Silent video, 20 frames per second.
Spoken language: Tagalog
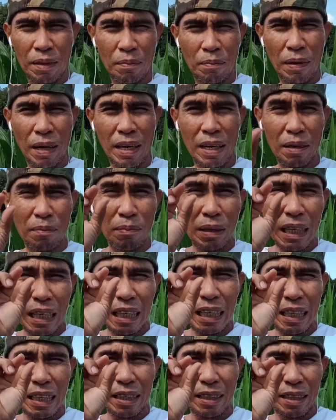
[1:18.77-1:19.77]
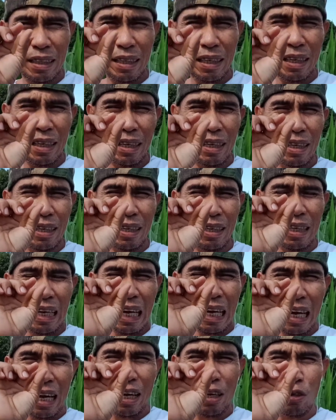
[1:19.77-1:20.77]
parang maliliit na
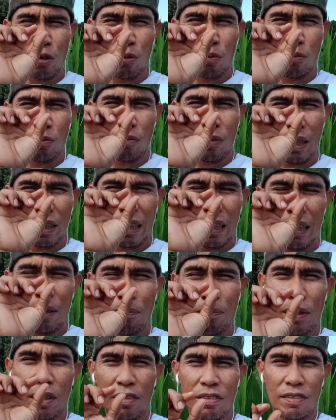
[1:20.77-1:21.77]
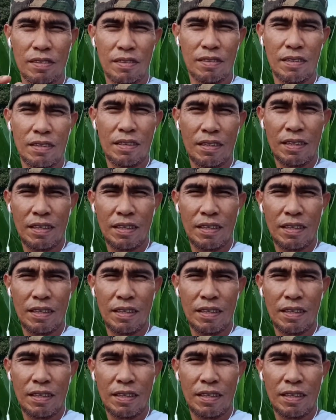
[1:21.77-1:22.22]
kalayom, ang ipis.